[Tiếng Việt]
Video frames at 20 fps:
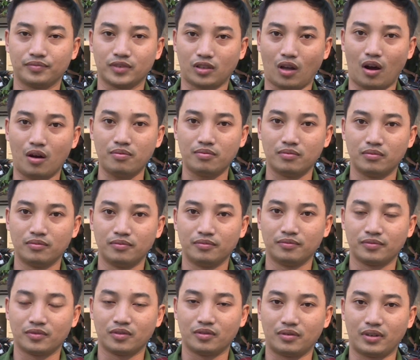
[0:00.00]
tốt,
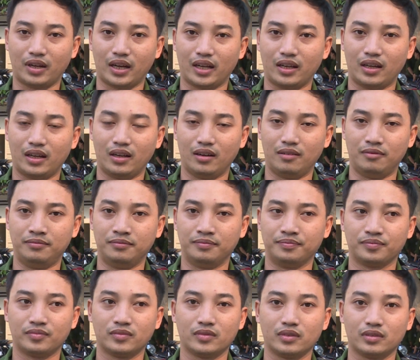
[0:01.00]
và
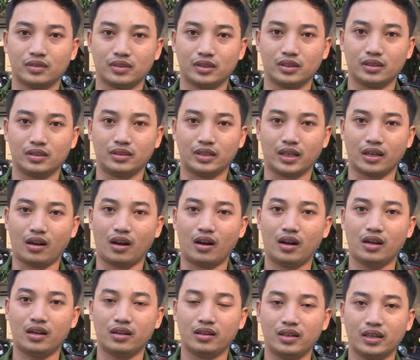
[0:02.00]
nhân
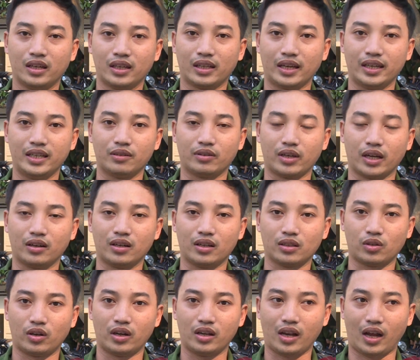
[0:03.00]
đó thấy điều kiện rất
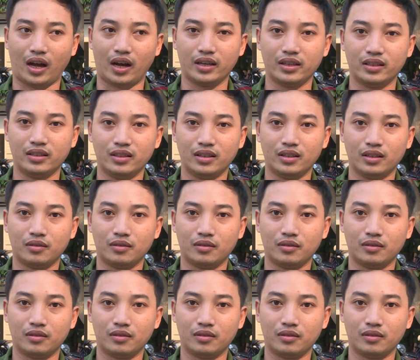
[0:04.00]
là thuận lợi,